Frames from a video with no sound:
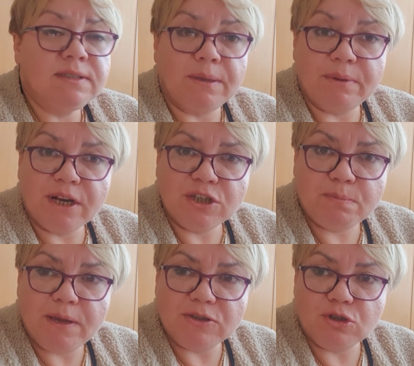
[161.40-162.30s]
Собираешь
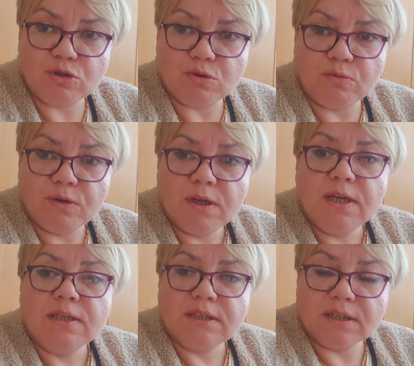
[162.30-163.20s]
5 часов.
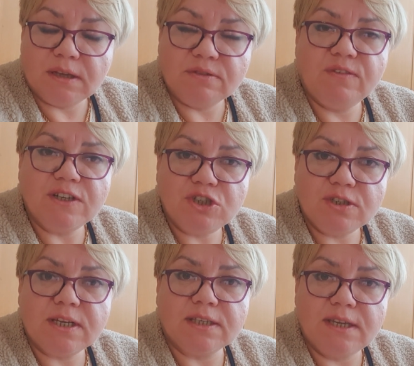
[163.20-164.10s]
Тогда 2
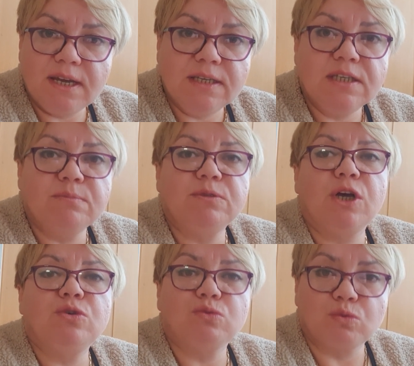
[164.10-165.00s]
часа дня им
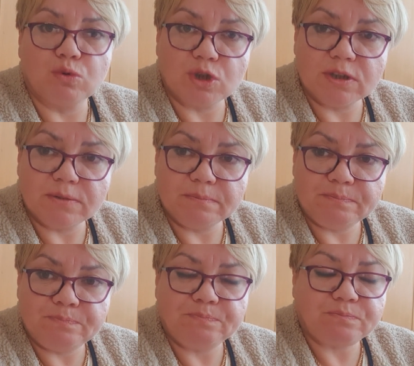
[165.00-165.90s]
дают кушать.
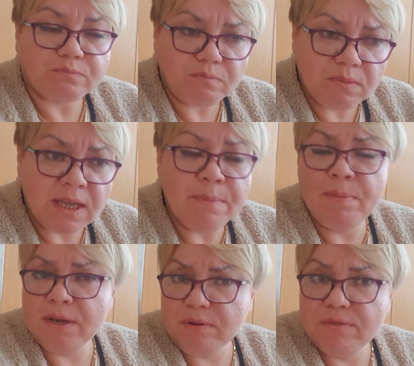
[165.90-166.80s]
И
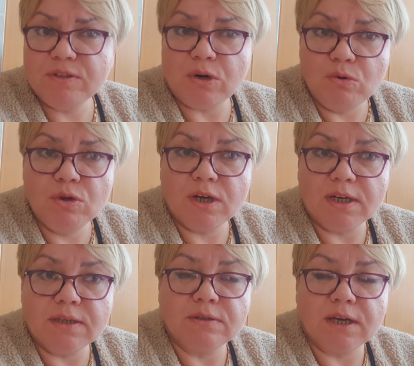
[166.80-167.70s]
первое, и второе,
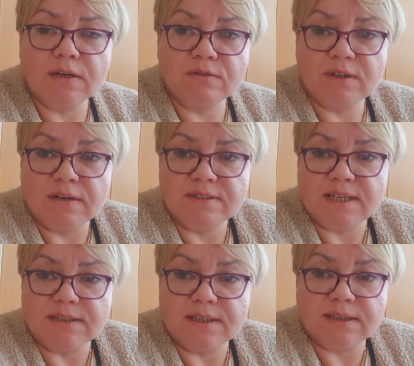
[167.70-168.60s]
как, как, как в
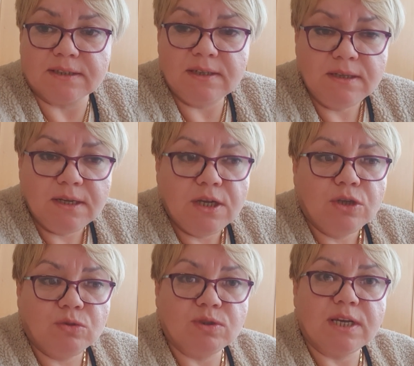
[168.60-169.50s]
садиках, да?
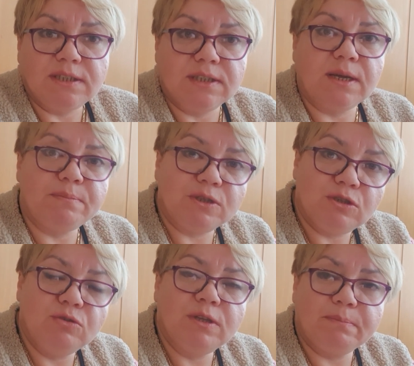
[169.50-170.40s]
Но за это ты
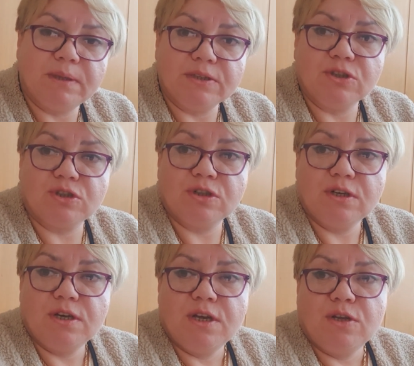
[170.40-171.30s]
определенно платишь
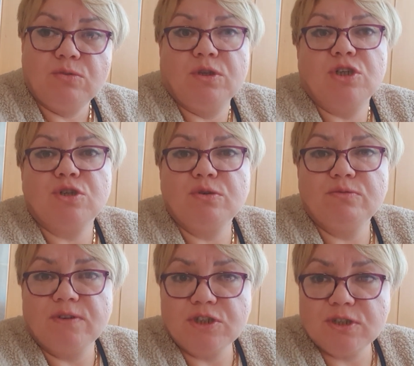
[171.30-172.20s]
но я же ее в
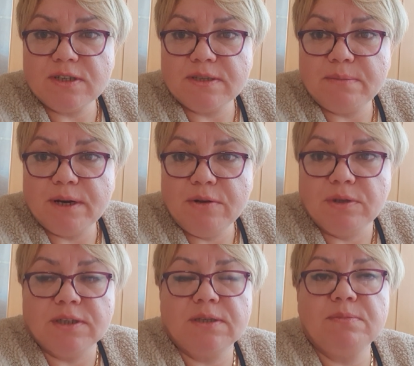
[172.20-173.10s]
2 часа забираю,
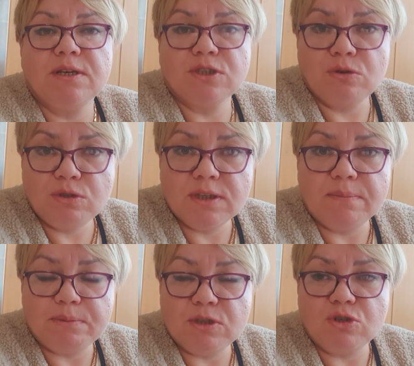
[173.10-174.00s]
она там не остается до
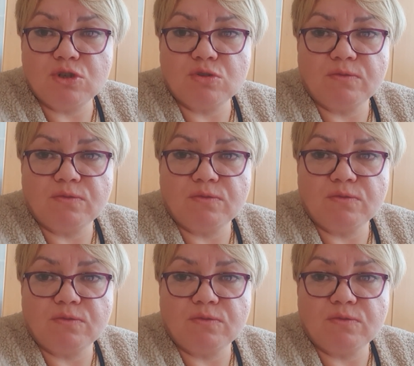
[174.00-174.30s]
5 часов.